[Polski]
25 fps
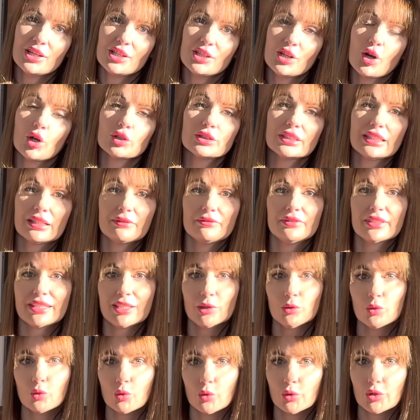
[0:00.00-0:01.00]
one nam
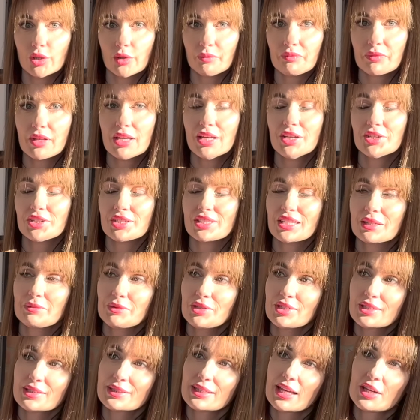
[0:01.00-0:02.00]
wykiełkują. Czasami
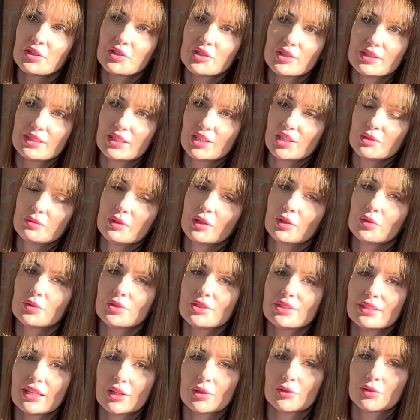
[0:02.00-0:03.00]
się zdarzy, że znajdziemy jakąś
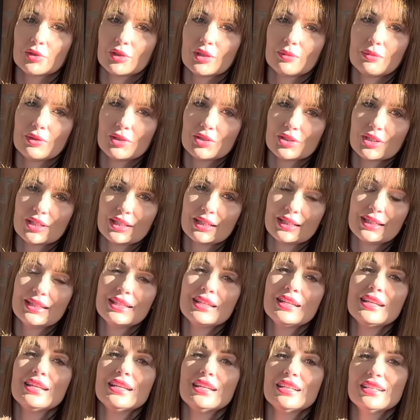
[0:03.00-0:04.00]
starą torebeczkę,
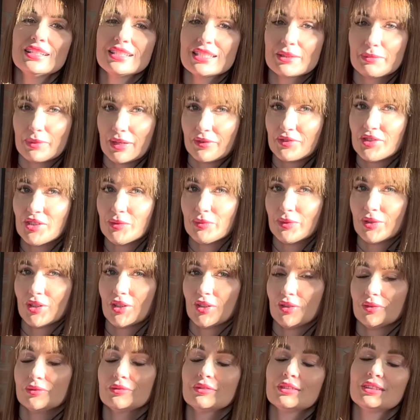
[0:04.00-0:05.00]
sprawdzimy
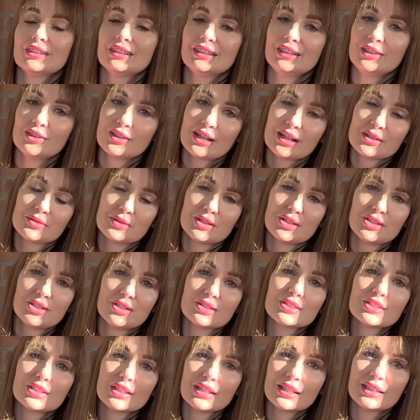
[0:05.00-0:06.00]
ją i okazuje
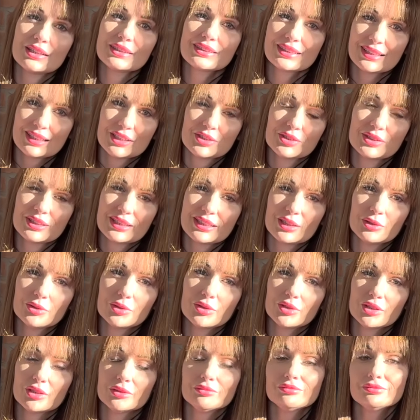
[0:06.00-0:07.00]
się, że te nasiona
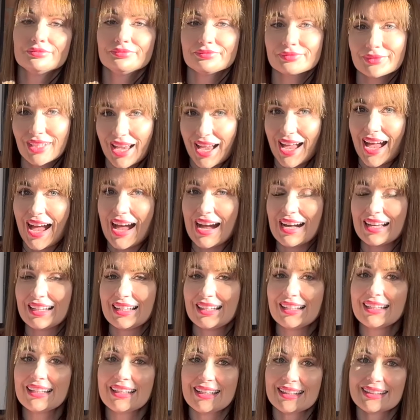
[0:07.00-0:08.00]
kiełkują, ale
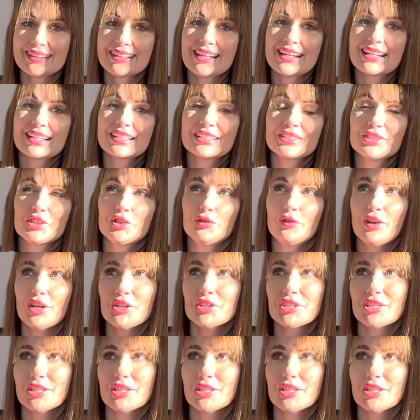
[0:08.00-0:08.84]
jednak świeże